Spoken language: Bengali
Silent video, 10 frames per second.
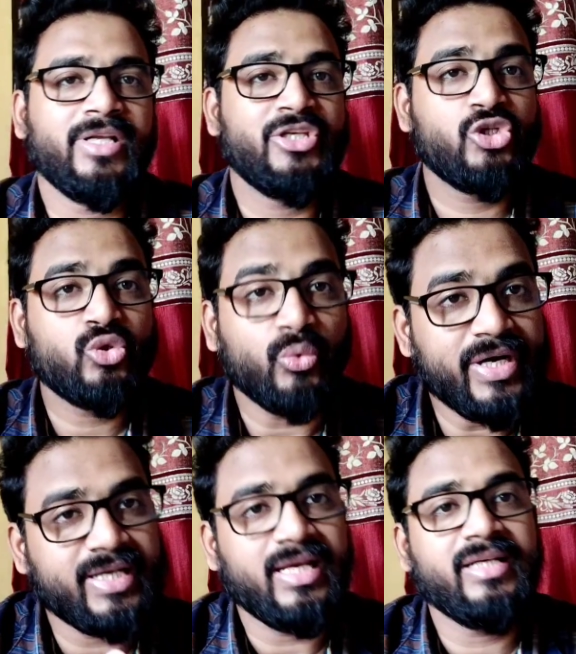মানে
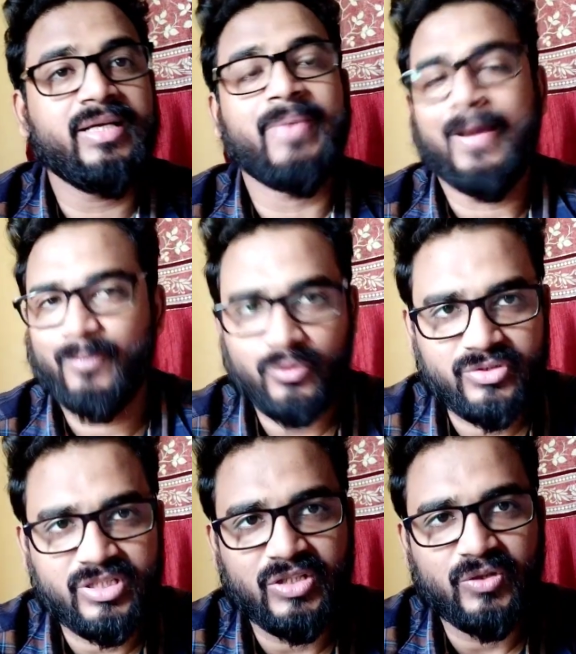স্টোরি টেলিংটা ব্যাপক
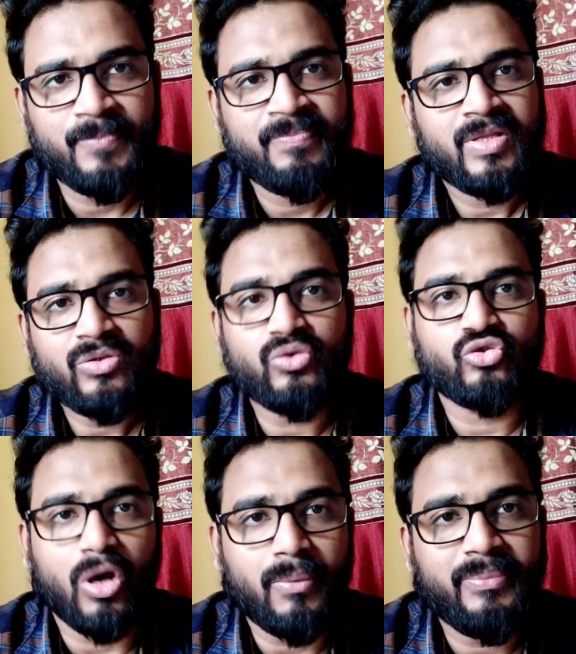ছিল তো
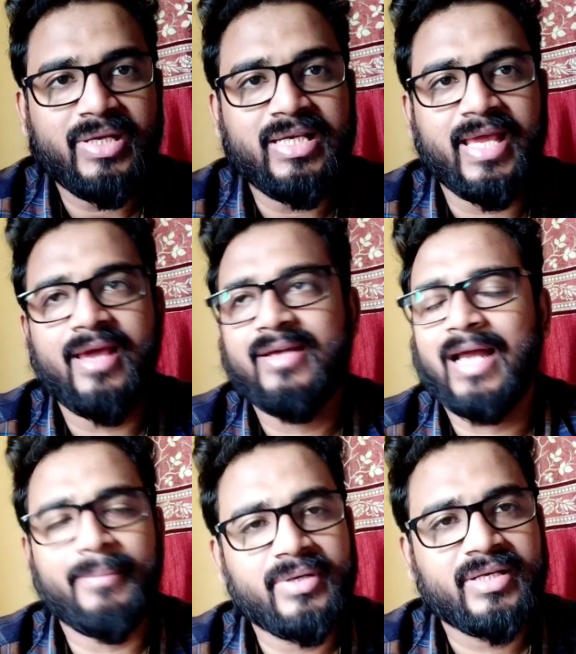সব মিলিয়ে
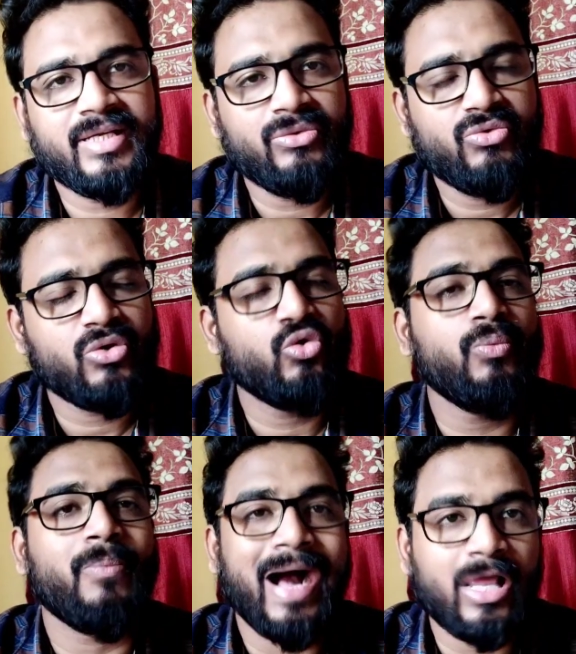রাবণ কিন্তু
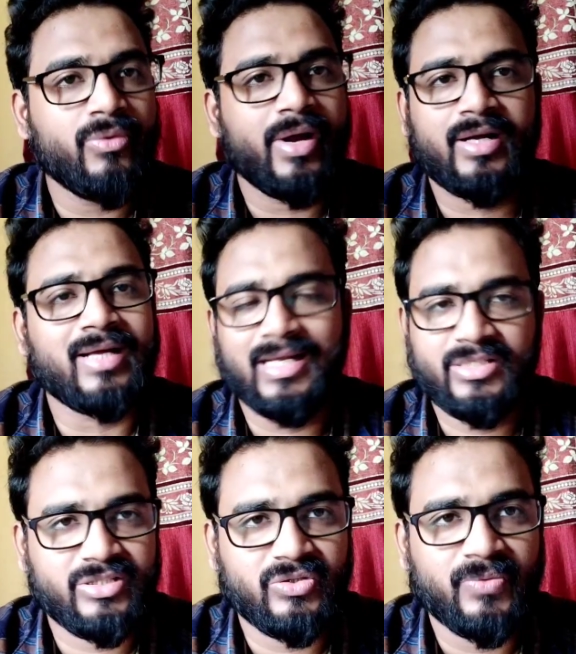খুব ভালো একটা
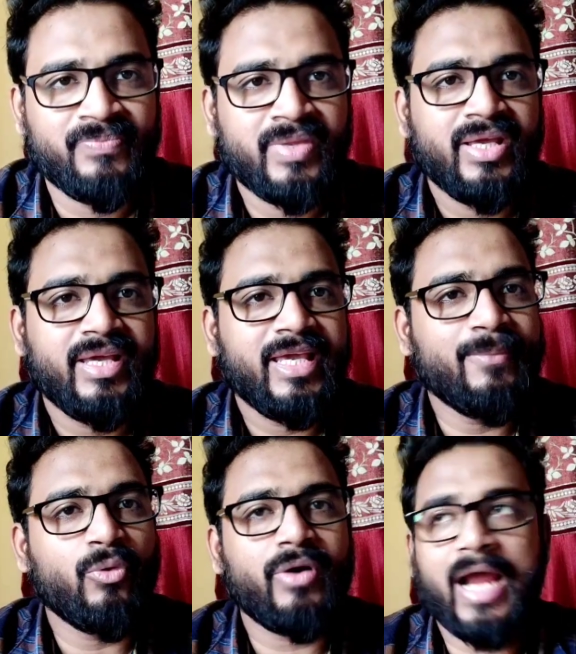কাজ ছিল
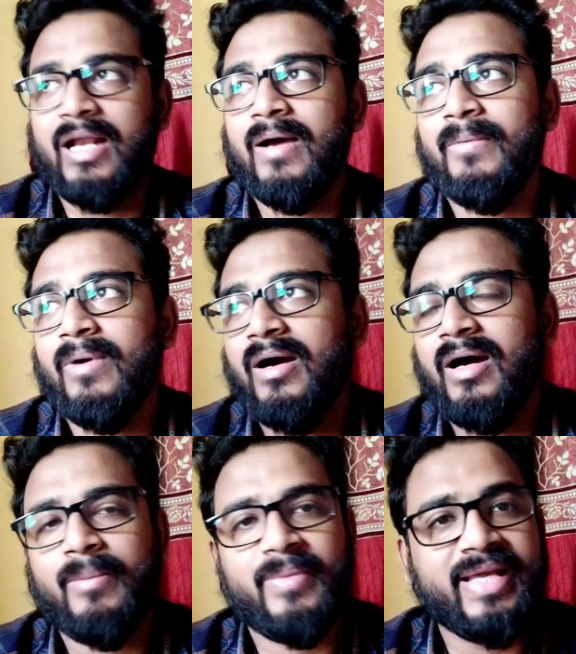এবং একটা
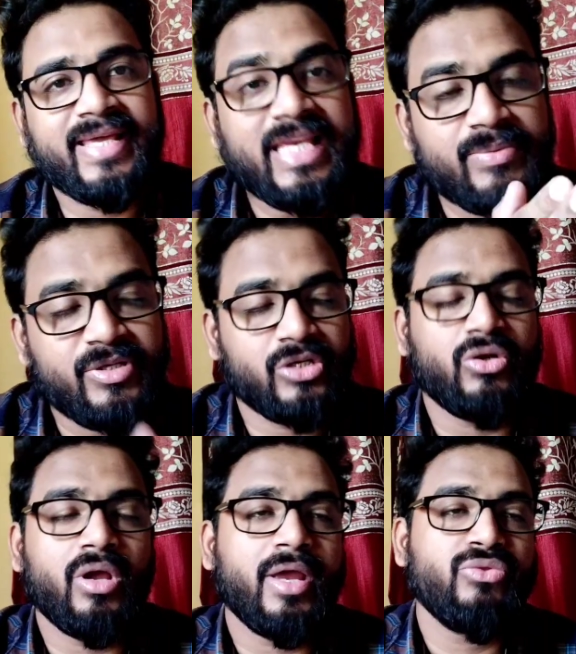মানে কিশমিশের
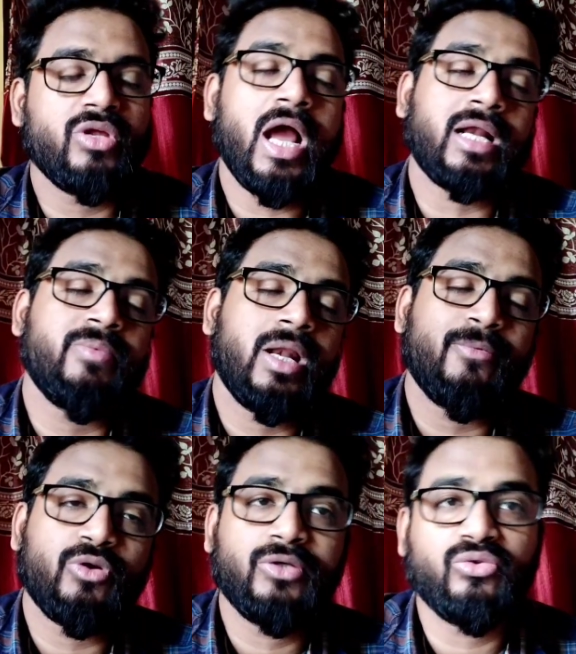সঙ্গে কিন্তু একটা
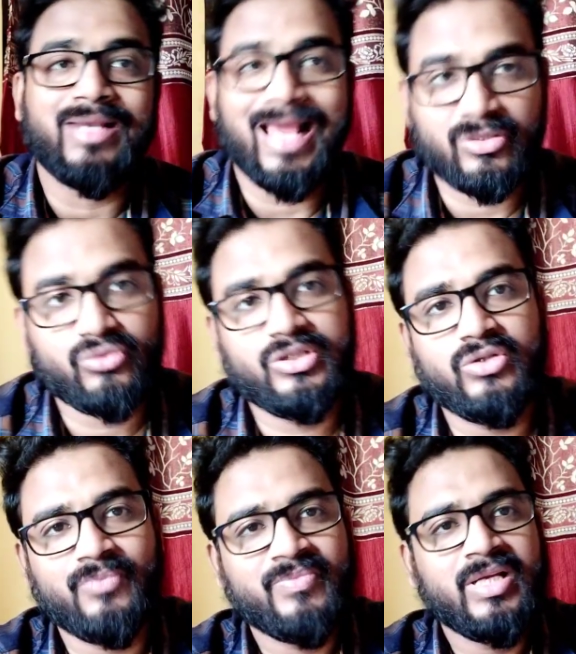বড় কিন্তু ক্লাসও
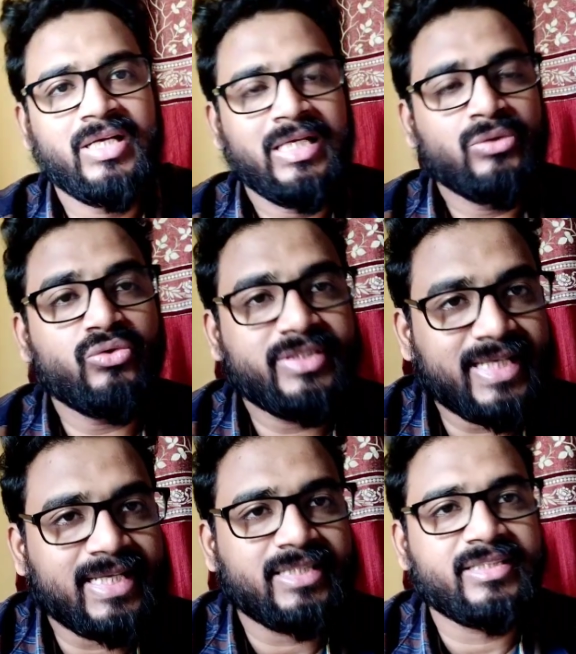ছিল তো
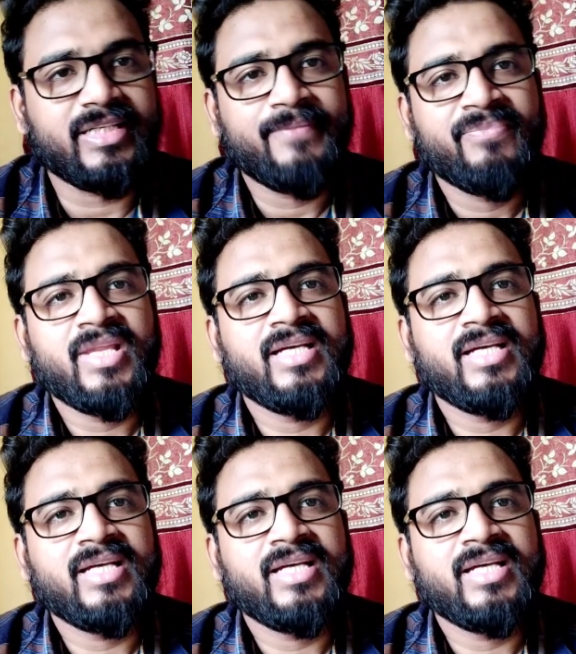সেক্ষেত্রে